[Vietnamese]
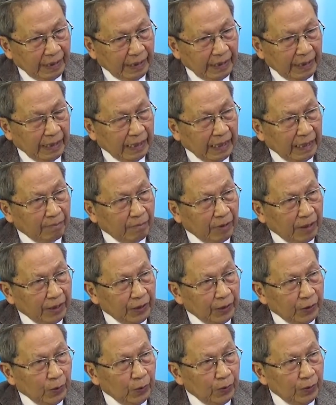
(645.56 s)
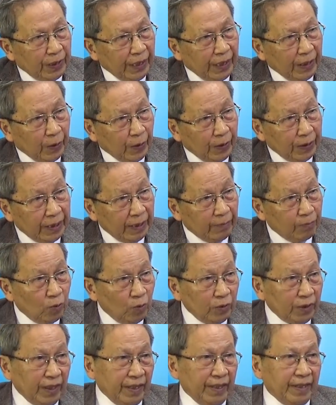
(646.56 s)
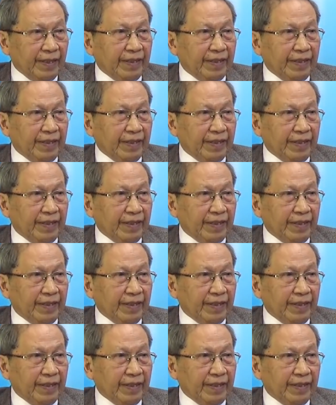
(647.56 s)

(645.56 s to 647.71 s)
là một cái xu thế hội nhập quốc tế.